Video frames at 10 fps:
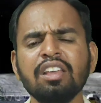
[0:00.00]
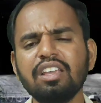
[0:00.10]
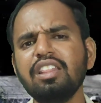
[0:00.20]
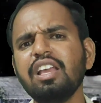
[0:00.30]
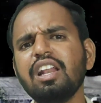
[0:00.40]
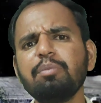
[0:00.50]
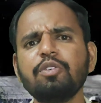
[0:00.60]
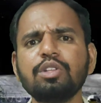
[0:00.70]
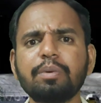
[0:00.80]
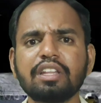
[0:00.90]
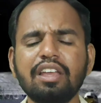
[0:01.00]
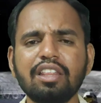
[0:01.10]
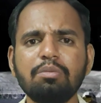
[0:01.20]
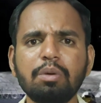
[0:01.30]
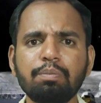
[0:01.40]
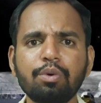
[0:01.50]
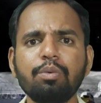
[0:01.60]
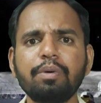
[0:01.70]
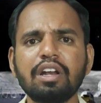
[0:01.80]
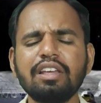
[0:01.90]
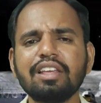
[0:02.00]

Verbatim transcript: இது எல்லாமே வந்து பார்த்திங்கன்னா எதுவுமே ப்ரூவ் பண்ணல இது